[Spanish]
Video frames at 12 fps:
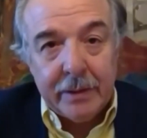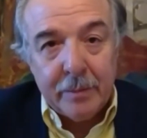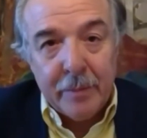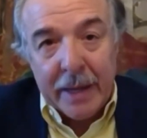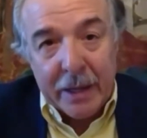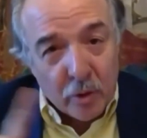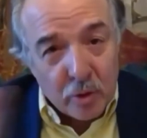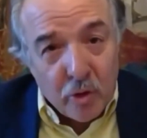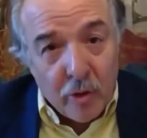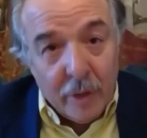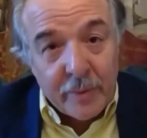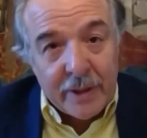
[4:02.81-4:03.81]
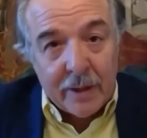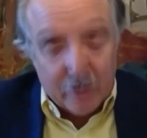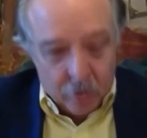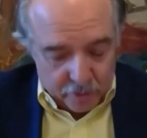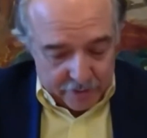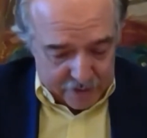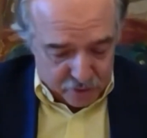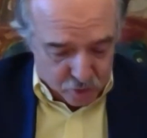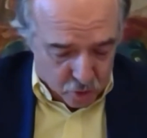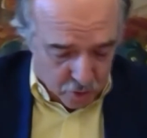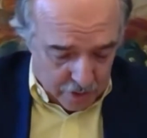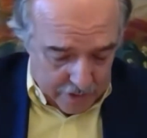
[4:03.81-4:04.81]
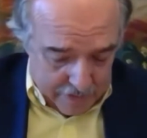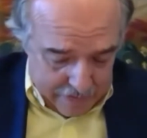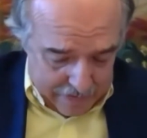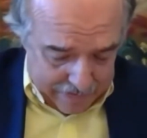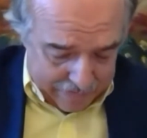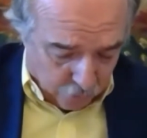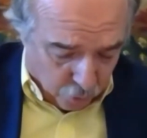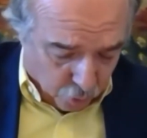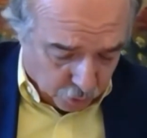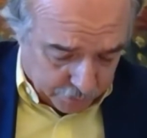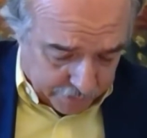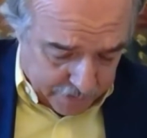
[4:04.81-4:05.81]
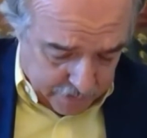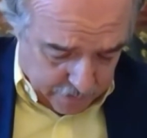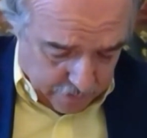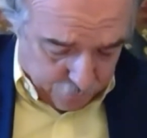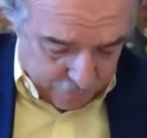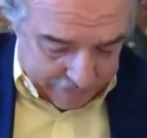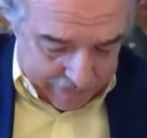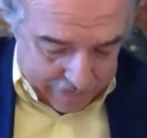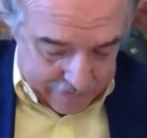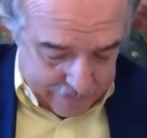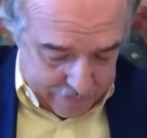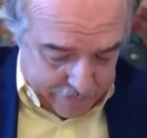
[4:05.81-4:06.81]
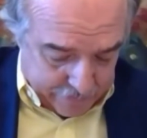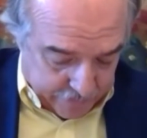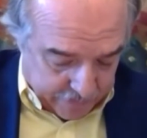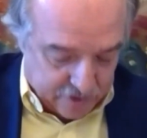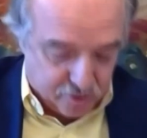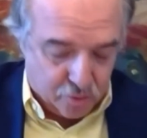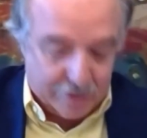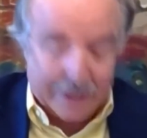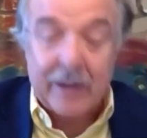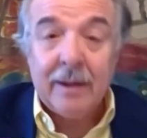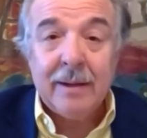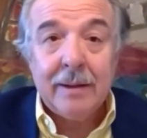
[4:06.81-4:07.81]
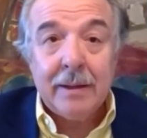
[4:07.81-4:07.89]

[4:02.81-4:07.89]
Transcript: menos todavía con relación a la Corte Penal Internacional.